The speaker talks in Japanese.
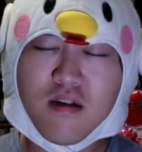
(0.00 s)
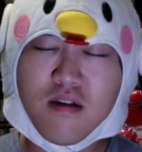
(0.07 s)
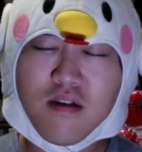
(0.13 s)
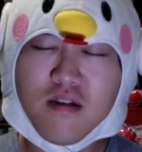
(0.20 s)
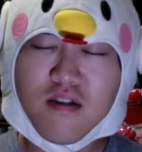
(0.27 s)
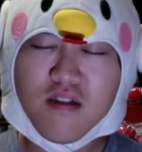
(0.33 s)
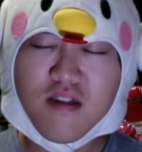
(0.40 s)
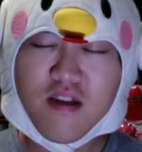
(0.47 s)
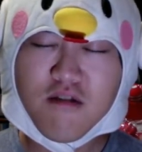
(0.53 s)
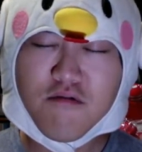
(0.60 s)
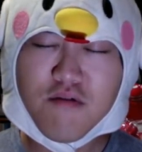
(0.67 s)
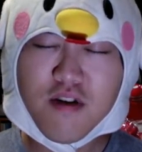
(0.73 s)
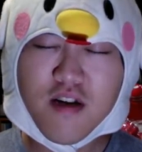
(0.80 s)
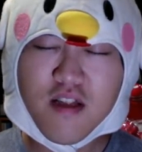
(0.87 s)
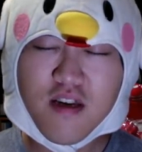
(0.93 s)
実際
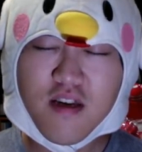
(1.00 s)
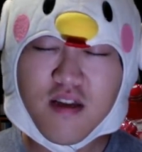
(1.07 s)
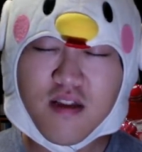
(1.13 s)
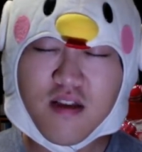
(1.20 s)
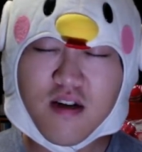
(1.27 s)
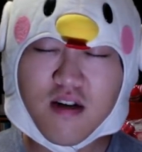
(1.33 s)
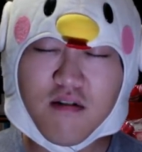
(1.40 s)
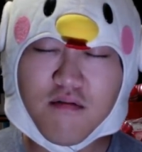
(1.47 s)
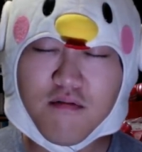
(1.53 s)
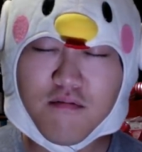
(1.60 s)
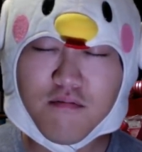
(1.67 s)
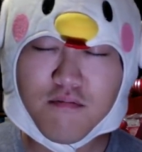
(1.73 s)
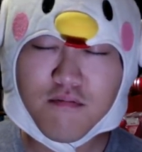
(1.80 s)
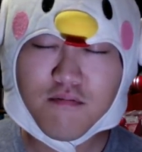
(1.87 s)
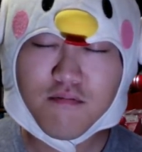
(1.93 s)
これがね、なんか
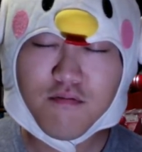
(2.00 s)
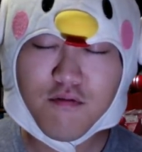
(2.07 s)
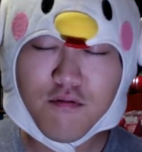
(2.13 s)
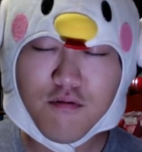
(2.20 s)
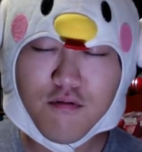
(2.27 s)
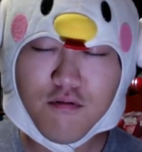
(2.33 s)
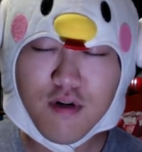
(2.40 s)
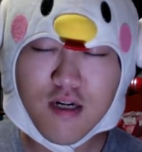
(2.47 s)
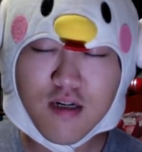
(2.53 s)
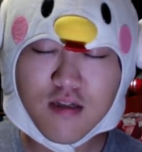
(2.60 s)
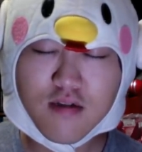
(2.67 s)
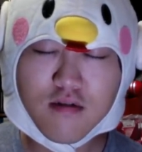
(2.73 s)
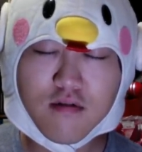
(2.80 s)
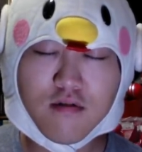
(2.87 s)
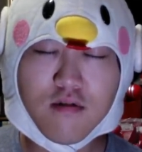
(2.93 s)
フォロワー
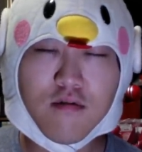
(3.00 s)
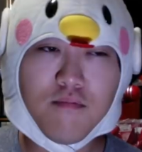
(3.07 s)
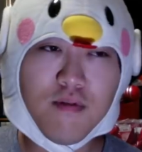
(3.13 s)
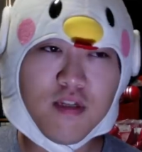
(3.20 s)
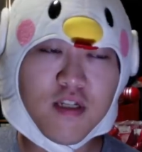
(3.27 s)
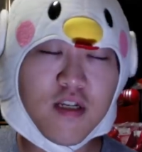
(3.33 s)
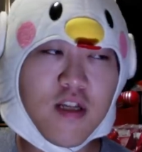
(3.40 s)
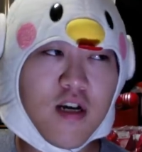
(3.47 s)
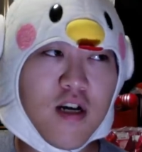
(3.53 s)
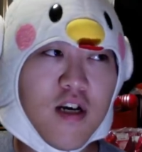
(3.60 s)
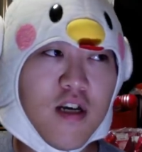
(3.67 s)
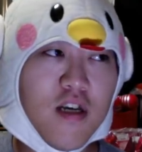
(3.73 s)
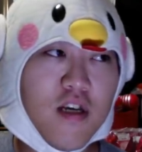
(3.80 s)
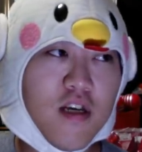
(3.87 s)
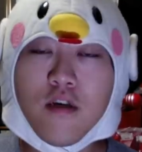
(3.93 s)
数めっちゃ高
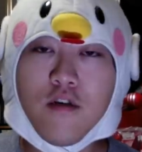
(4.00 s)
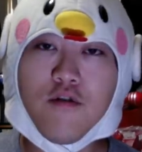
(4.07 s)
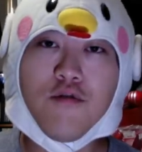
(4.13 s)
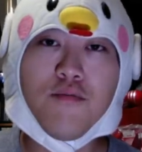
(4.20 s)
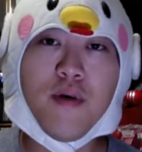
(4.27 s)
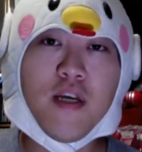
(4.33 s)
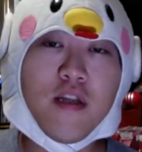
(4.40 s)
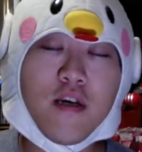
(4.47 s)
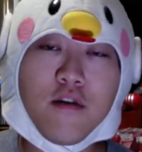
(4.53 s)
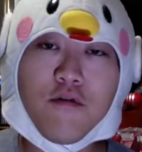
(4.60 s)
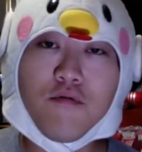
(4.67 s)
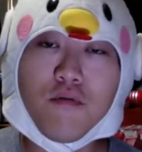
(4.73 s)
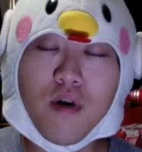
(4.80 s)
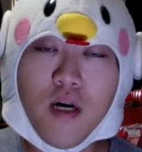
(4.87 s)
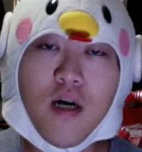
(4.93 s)
い有名な人
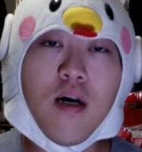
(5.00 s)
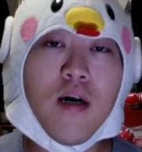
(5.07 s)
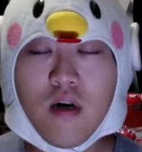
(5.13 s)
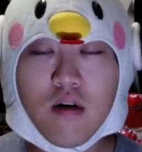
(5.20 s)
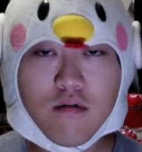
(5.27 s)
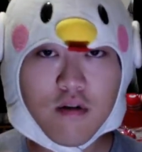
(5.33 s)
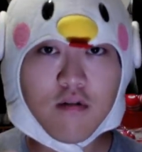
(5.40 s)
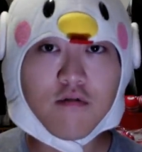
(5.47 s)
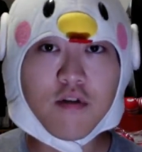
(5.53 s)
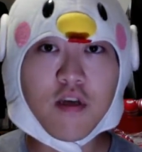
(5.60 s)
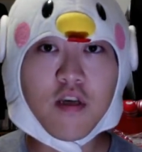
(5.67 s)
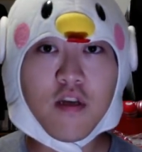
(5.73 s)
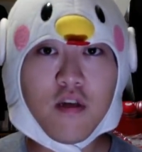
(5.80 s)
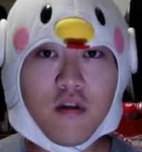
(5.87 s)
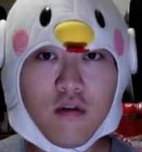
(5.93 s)
とか、ある程度
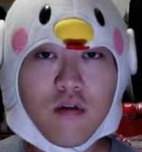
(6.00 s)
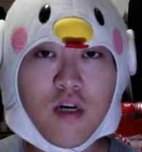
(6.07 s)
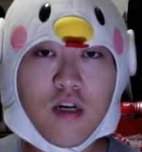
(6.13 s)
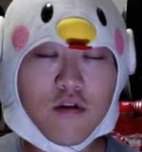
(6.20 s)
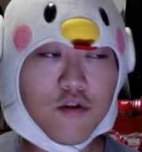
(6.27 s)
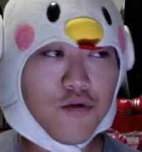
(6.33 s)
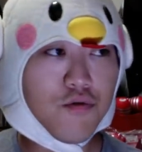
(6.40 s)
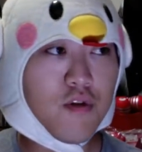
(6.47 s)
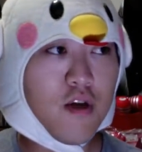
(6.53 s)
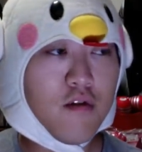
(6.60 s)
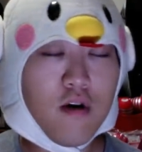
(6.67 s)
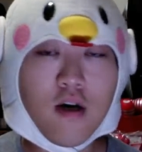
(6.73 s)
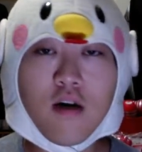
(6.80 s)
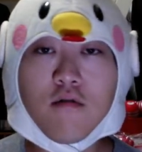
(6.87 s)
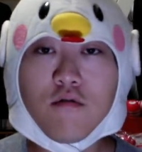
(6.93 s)
責任がある状態の
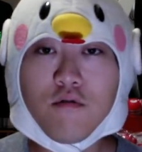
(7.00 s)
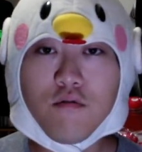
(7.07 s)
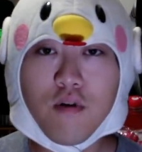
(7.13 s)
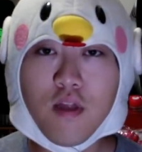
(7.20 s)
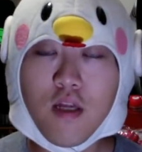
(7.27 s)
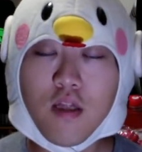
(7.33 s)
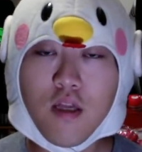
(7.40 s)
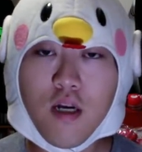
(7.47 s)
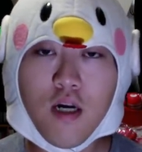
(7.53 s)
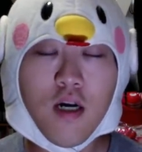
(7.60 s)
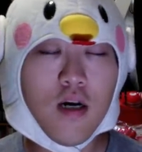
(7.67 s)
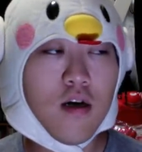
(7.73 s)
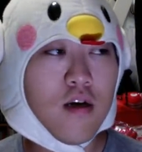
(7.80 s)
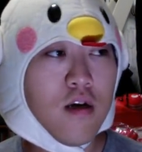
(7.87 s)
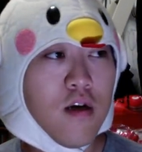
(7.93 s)
アカウントとかだった
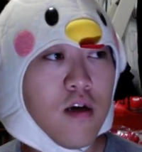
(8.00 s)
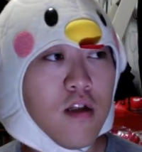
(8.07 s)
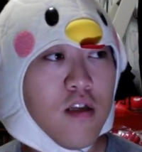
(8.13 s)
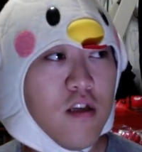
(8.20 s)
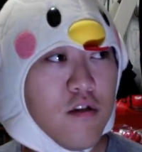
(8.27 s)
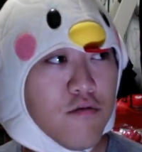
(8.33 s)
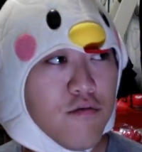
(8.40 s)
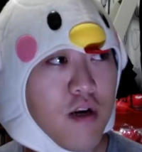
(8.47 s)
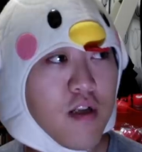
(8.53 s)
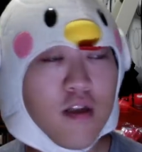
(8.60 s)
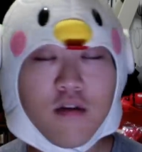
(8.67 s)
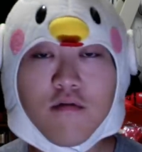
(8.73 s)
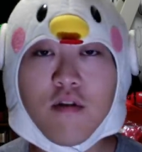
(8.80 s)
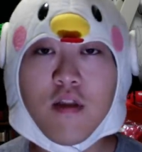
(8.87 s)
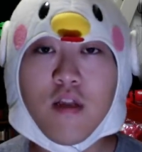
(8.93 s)
ら、に言れて
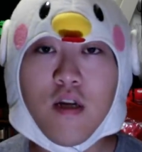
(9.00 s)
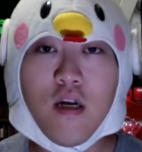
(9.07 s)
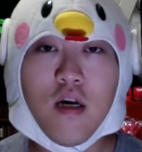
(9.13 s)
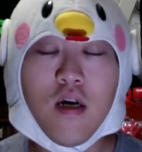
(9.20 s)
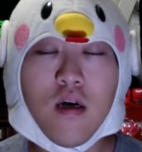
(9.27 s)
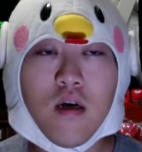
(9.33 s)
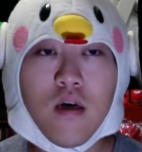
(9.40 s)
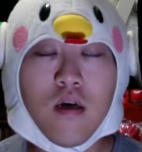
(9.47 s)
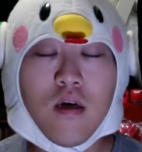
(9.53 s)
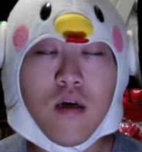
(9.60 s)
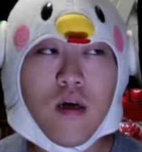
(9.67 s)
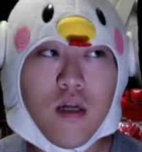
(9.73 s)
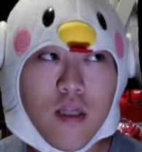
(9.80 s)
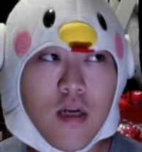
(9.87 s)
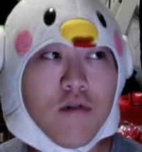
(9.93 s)
るんだったら、
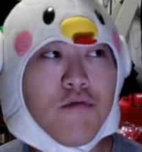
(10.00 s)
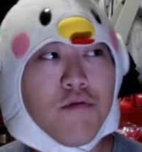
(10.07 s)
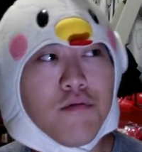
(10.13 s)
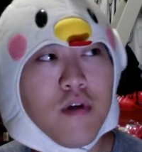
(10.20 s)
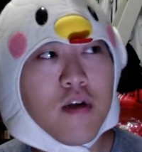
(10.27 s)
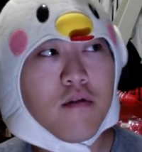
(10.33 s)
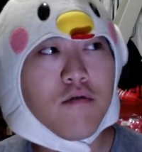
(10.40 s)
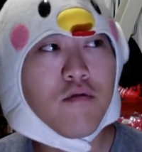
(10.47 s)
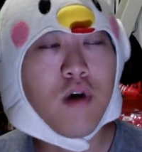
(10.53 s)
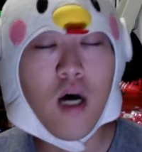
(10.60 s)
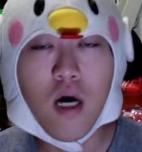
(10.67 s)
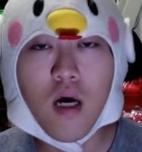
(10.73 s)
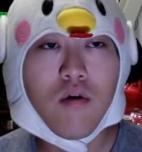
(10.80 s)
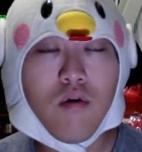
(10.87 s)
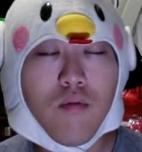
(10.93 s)
あ、なるほどなと
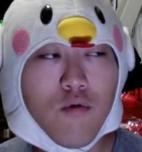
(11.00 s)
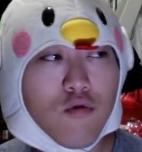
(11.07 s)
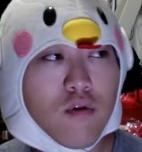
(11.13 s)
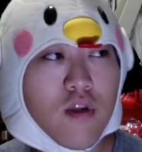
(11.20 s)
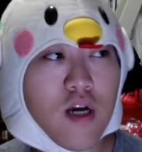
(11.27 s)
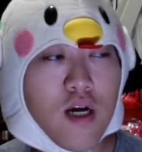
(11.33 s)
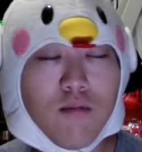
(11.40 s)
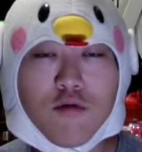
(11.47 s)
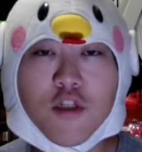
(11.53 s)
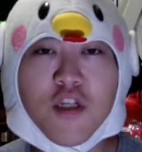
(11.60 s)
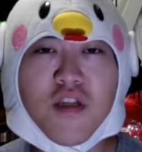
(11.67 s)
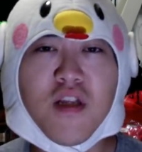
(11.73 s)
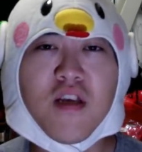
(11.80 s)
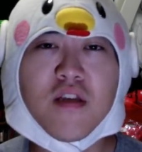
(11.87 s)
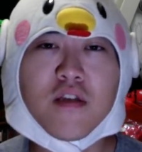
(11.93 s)
か思ったかもしれ
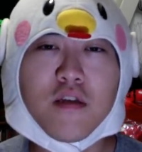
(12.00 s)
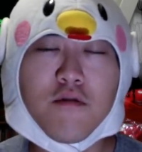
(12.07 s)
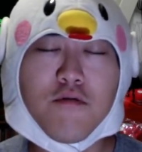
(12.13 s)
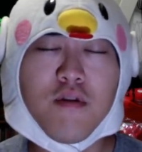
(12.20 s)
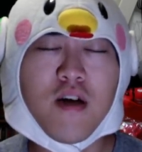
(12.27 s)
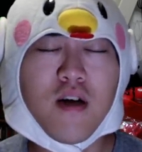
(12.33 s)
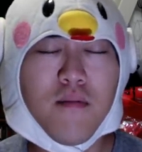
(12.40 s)
ないですけど、なんか